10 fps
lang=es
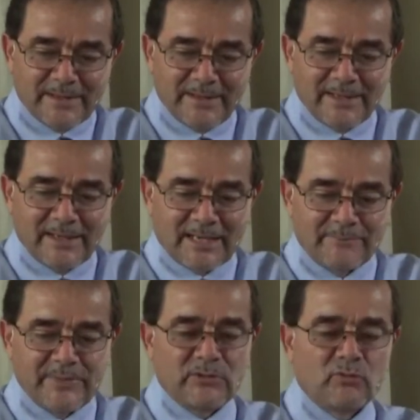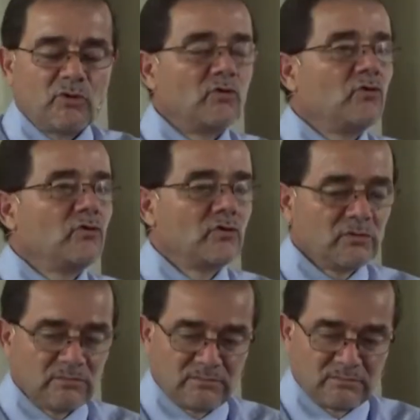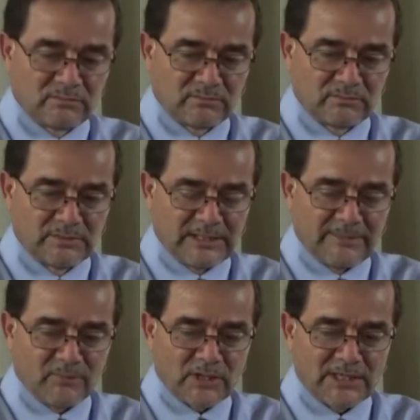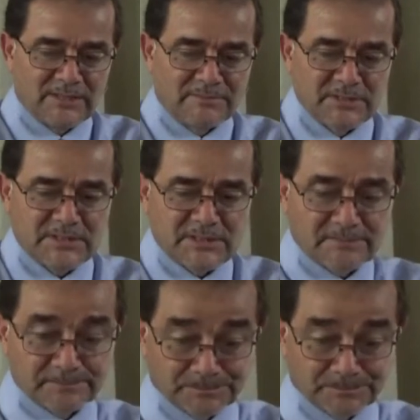en el capítulo 1 del Apocalipsis,